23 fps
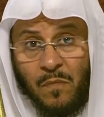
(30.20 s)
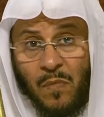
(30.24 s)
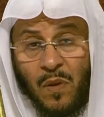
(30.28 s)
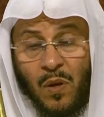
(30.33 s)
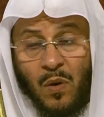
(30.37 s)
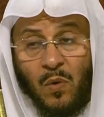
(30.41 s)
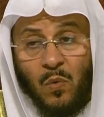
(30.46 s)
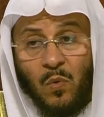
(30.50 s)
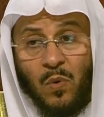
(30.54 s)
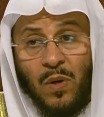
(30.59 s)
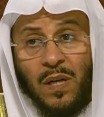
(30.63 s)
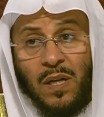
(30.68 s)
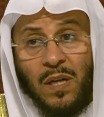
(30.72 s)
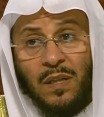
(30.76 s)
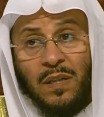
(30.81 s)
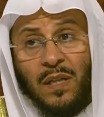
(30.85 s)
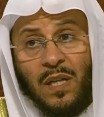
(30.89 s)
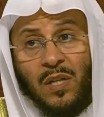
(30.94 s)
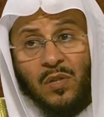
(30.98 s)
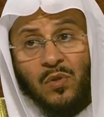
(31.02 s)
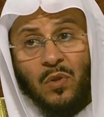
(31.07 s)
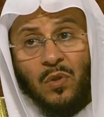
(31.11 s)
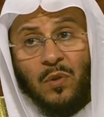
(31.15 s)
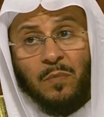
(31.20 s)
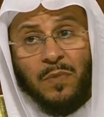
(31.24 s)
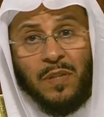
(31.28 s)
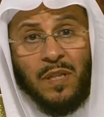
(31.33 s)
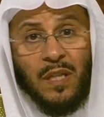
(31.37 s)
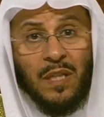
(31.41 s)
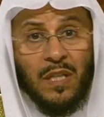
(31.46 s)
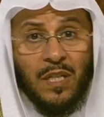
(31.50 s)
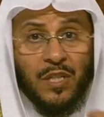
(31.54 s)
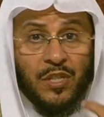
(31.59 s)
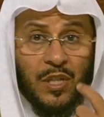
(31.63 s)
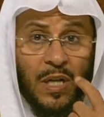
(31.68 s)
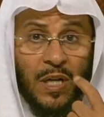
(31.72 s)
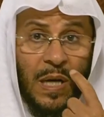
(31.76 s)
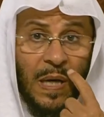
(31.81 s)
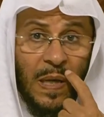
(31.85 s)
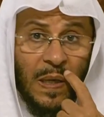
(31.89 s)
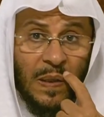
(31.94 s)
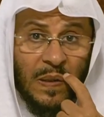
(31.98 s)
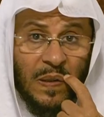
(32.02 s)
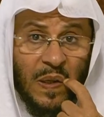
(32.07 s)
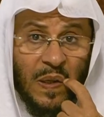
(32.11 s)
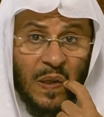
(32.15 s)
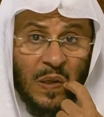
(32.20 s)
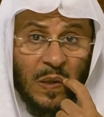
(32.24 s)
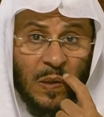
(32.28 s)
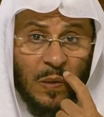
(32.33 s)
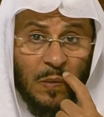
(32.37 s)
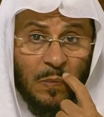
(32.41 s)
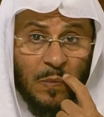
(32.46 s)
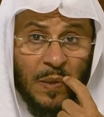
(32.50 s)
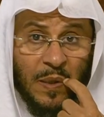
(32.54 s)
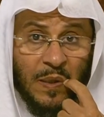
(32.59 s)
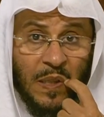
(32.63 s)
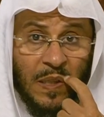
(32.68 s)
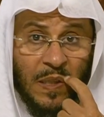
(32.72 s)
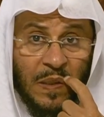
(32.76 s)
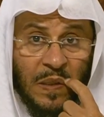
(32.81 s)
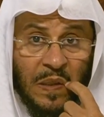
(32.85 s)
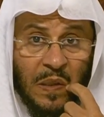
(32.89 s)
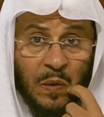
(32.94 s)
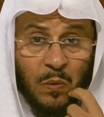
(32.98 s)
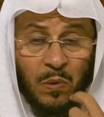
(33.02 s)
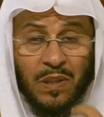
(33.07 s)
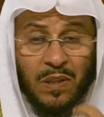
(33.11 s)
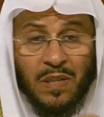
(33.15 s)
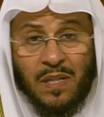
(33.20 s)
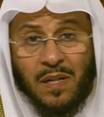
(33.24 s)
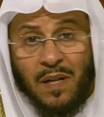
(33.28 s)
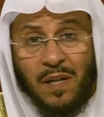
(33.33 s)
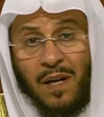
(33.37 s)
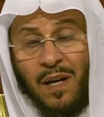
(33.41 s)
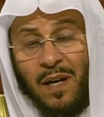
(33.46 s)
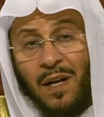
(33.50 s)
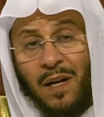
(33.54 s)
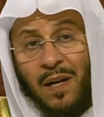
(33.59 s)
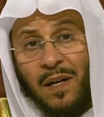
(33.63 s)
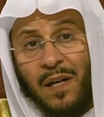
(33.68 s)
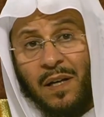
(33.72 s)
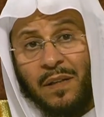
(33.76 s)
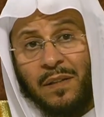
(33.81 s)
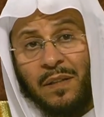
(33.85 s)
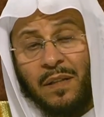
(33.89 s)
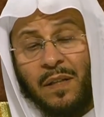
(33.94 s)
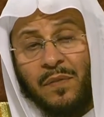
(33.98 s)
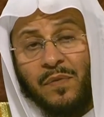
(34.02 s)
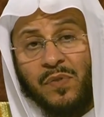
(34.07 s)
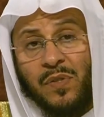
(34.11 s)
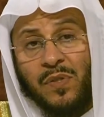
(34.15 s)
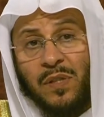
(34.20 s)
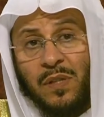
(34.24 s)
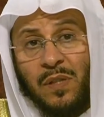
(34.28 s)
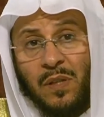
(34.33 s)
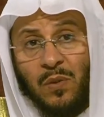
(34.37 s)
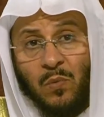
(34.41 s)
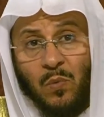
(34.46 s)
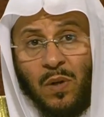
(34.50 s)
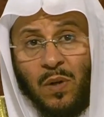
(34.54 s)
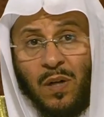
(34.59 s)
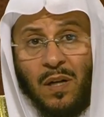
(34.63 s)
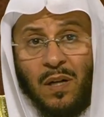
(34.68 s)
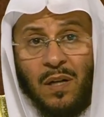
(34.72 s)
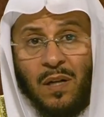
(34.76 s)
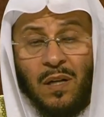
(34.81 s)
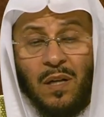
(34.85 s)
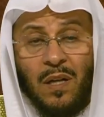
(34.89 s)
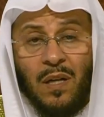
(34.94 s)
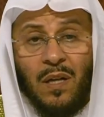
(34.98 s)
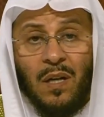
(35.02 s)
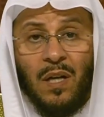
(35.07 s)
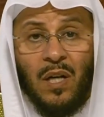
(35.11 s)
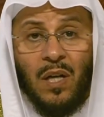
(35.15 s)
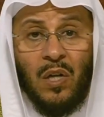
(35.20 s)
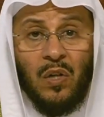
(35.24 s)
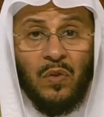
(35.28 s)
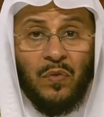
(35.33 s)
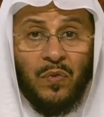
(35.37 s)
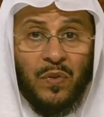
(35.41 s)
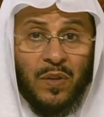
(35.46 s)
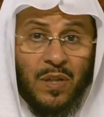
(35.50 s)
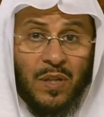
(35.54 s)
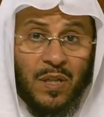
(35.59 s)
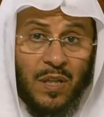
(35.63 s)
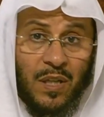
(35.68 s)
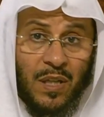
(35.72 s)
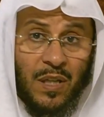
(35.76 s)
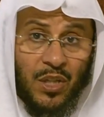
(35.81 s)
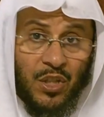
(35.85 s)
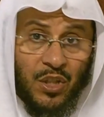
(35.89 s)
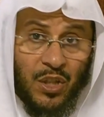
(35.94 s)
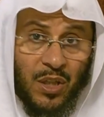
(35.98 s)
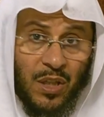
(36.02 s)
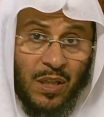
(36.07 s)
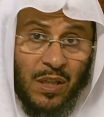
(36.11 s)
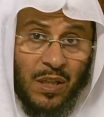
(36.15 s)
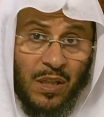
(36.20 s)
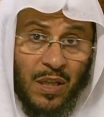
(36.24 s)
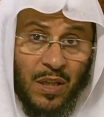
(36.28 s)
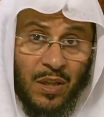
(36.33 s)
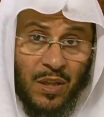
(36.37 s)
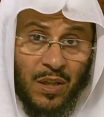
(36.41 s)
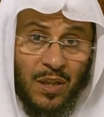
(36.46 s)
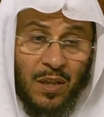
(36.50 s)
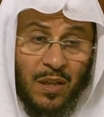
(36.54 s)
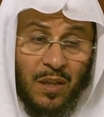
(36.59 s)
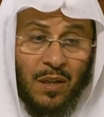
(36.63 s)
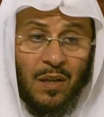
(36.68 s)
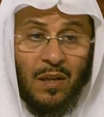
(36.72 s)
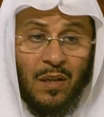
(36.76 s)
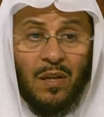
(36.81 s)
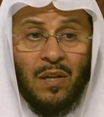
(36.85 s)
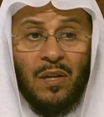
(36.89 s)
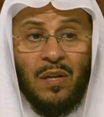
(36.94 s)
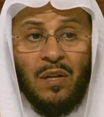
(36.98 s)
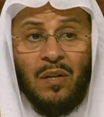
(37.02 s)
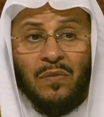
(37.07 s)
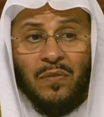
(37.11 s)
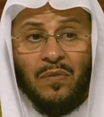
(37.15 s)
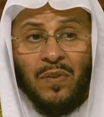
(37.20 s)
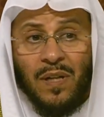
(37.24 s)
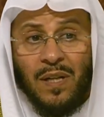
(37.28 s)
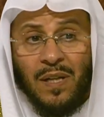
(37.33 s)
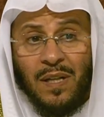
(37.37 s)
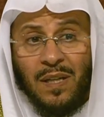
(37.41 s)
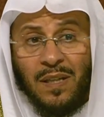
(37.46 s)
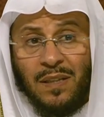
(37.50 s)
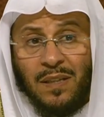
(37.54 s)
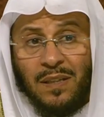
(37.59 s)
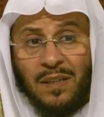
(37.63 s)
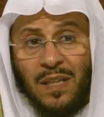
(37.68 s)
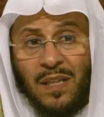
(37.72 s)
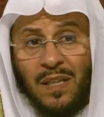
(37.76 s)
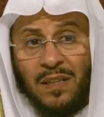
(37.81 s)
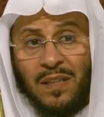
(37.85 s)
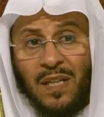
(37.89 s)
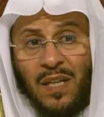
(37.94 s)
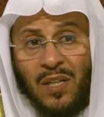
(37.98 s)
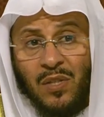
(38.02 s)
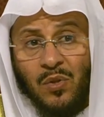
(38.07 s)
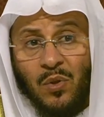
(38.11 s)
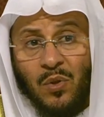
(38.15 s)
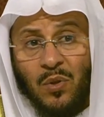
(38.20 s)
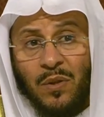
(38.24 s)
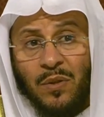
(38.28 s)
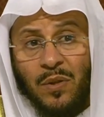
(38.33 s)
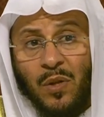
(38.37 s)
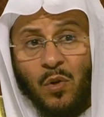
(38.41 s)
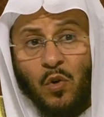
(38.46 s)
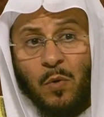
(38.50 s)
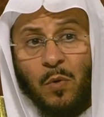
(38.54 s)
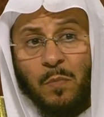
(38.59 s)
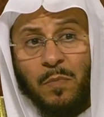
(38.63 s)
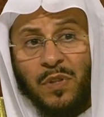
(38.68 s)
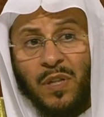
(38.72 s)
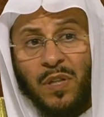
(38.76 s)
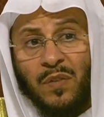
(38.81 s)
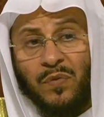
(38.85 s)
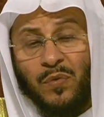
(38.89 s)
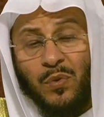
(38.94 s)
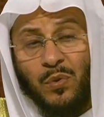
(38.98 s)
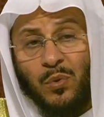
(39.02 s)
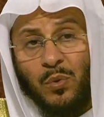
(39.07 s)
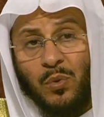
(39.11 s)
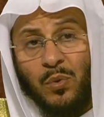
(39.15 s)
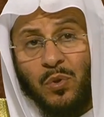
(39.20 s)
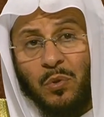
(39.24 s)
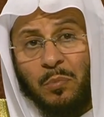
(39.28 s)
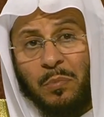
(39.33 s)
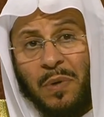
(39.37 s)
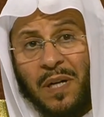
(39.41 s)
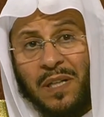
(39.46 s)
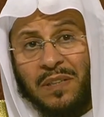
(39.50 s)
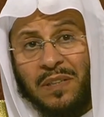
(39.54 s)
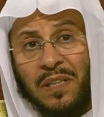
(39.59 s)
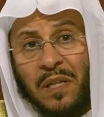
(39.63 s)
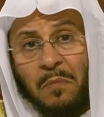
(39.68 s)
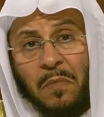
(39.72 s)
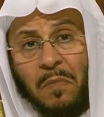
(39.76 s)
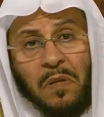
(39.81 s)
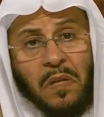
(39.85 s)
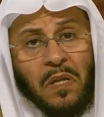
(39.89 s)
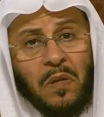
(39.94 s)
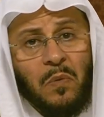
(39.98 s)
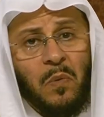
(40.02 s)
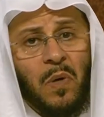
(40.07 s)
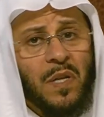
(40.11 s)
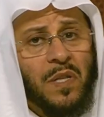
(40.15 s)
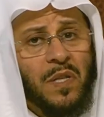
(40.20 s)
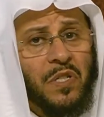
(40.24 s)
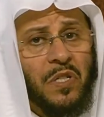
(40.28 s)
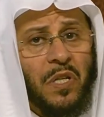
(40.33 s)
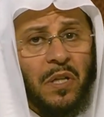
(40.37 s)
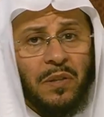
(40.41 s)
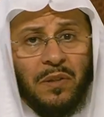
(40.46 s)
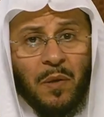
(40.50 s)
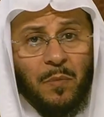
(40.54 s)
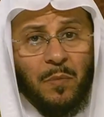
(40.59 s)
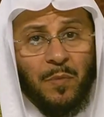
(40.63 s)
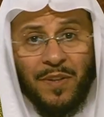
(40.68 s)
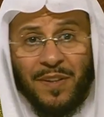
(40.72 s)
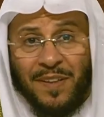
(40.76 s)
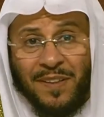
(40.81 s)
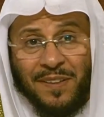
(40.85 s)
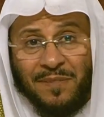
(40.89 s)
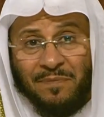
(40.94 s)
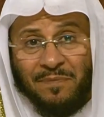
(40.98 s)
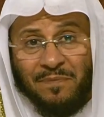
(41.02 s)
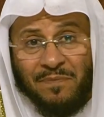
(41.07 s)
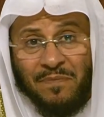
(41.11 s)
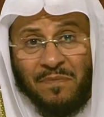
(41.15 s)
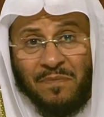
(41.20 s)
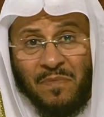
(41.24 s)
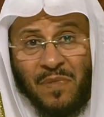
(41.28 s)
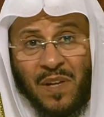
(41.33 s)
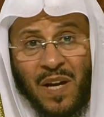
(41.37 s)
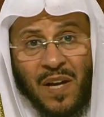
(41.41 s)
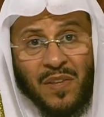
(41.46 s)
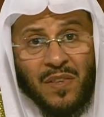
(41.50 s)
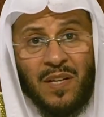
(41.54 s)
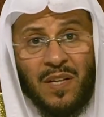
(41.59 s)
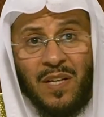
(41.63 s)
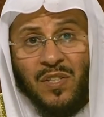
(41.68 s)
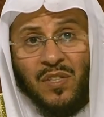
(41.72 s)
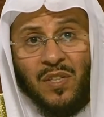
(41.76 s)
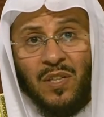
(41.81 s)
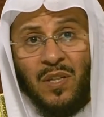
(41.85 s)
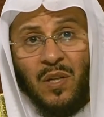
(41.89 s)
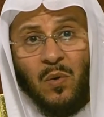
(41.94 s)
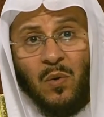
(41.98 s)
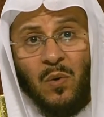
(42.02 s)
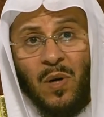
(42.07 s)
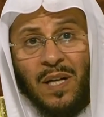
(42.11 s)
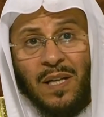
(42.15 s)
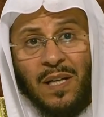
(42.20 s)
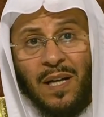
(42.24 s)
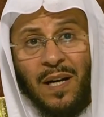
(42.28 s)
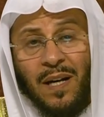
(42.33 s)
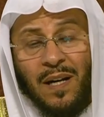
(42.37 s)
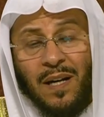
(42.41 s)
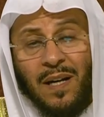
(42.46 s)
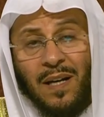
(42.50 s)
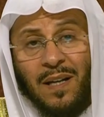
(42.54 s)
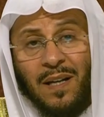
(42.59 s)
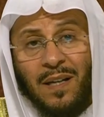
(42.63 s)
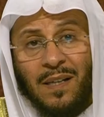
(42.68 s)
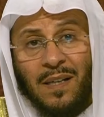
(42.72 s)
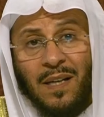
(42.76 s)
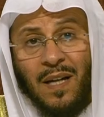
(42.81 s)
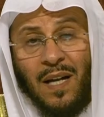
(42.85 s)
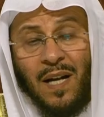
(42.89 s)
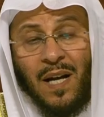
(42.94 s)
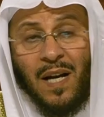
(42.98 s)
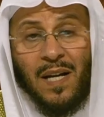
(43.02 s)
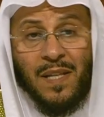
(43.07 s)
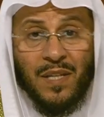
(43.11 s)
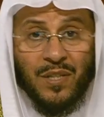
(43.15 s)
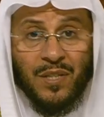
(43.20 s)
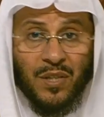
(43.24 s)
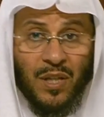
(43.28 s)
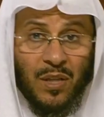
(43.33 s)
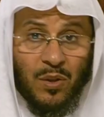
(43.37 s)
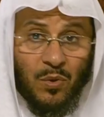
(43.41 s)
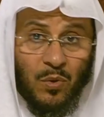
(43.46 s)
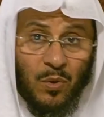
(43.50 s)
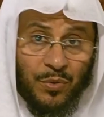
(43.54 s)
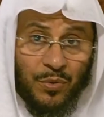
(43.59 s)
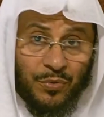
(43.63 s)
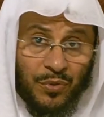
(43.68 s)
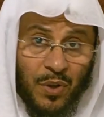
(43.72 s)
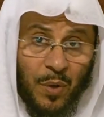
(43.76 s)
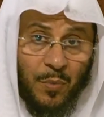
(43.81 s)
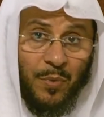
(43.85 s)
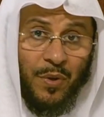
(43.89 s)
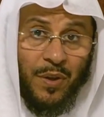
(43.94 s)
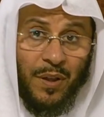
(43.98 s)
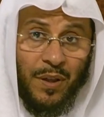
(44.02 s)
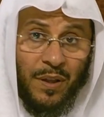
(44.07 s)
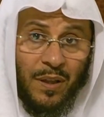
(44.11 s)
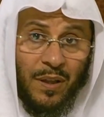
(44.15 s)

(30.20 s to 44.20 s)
ويحصل من الإجهاد البدني والإرهاق النفسي والفكري الشيء الكثير فيحصل نوع من الفتور بعد رمضان وهذا شيء طبيعي هذا ليس له علاقة هذا شيء طبيعي